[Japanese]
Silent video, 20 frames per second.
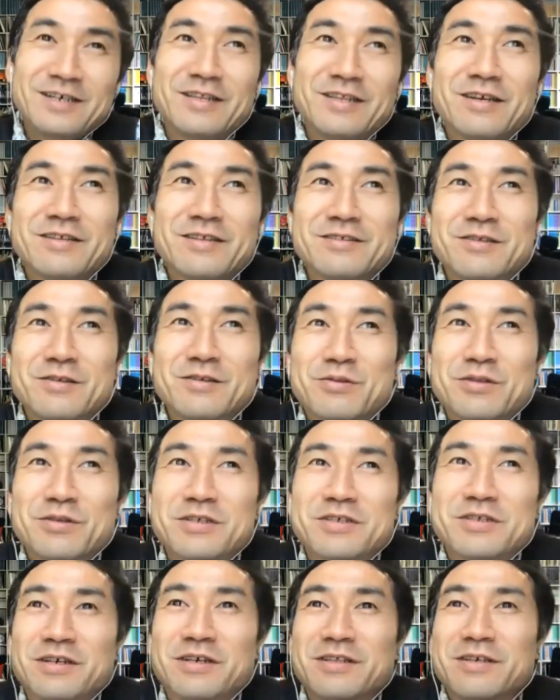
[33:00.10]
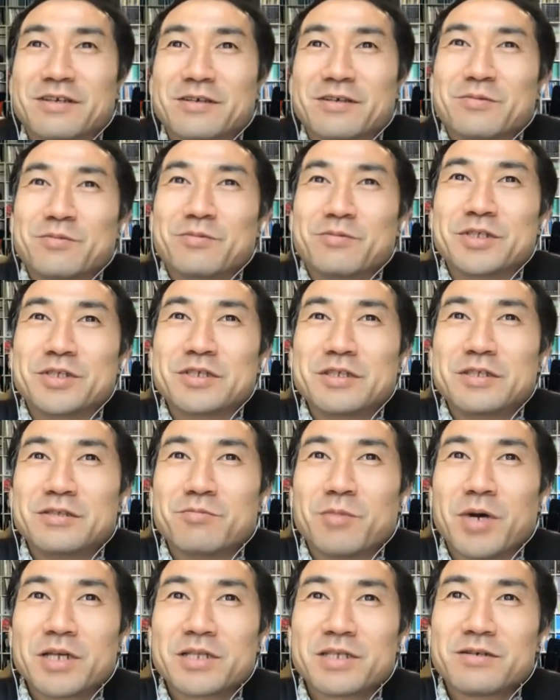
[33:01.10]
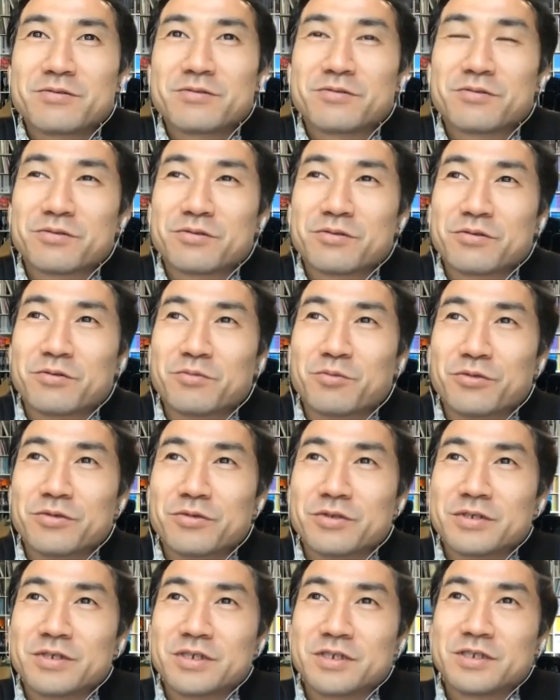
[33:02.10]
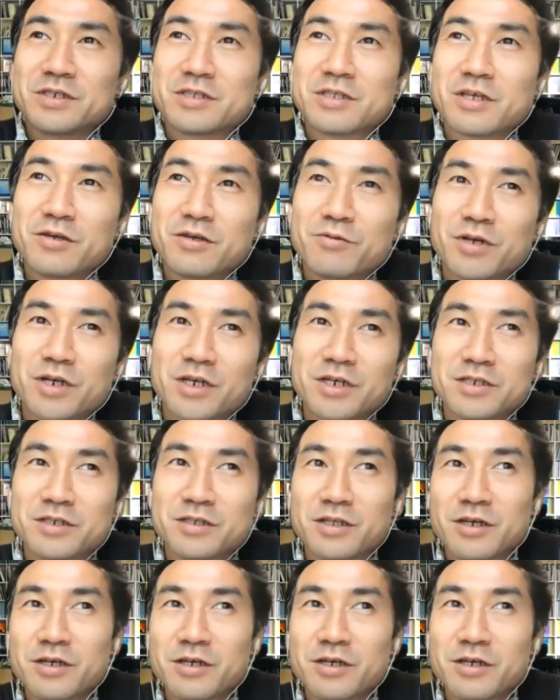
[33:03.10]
なんていうんですかね、別に混ざることをしたいわけじゃな